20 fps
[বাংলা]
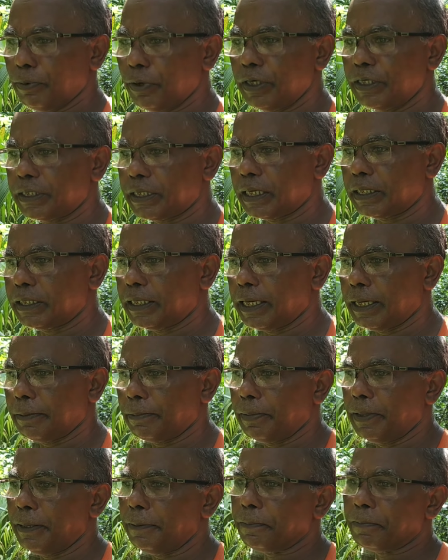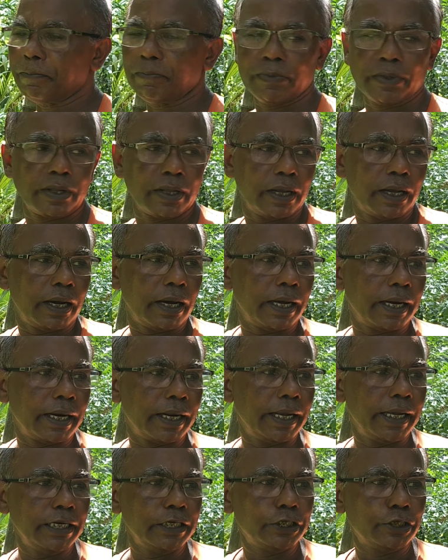পরিষ্কার থাকবে আর
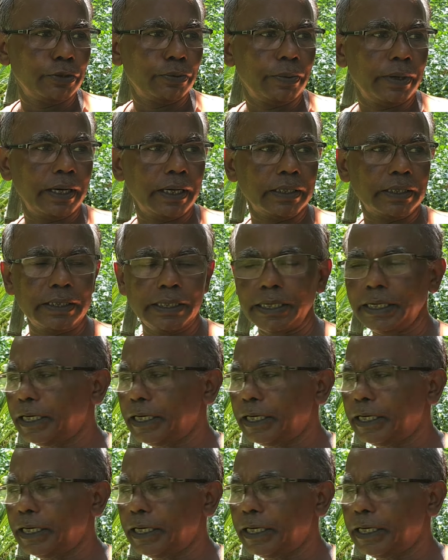এই সময়তে